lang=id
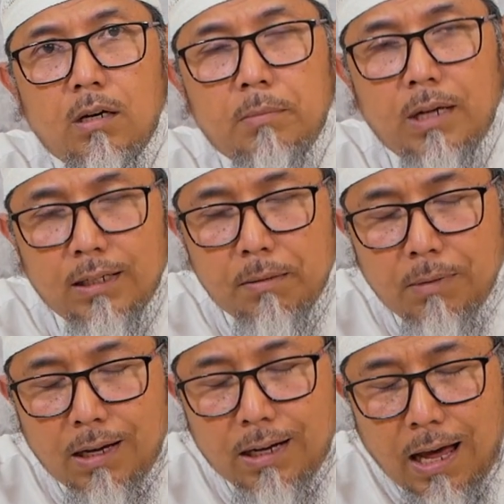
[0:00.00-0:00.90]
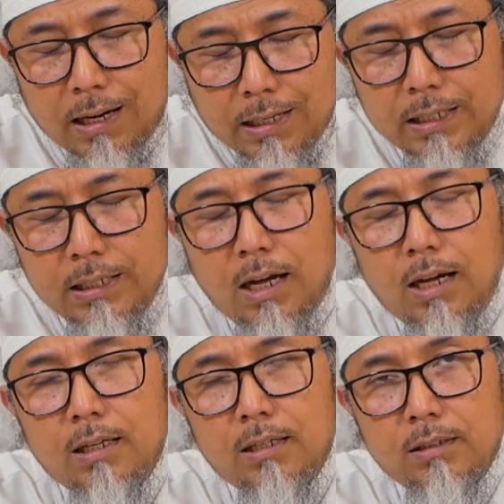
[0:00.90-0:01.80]
menanamkan
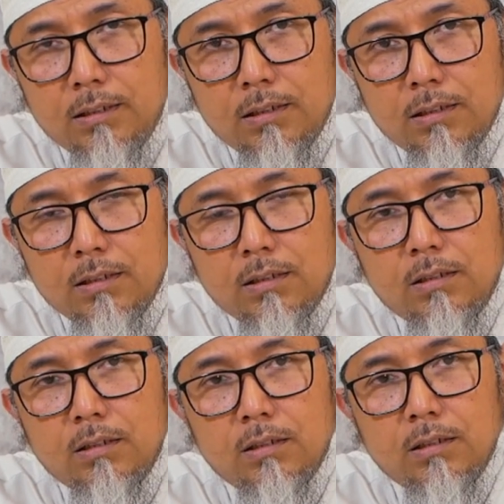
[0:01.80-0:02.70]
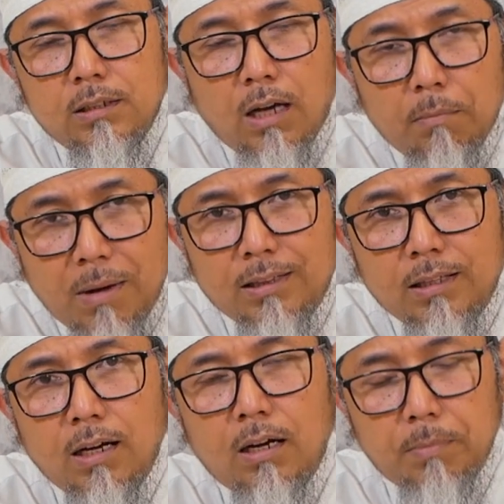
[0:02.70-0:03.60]
akidah yang
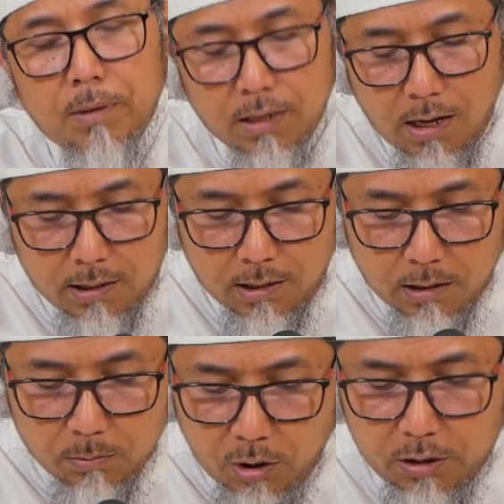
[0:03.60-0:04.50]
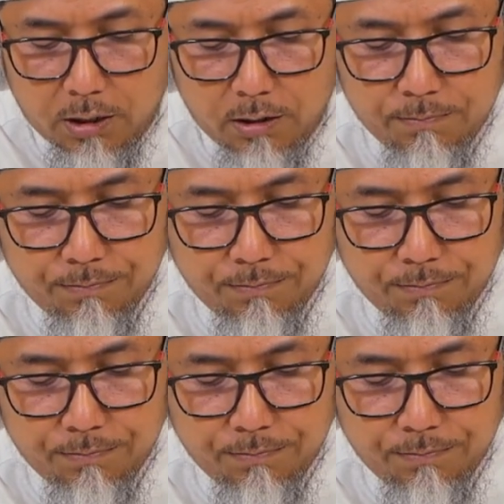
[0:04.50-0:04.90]
matang kepada anak-anak muridnya.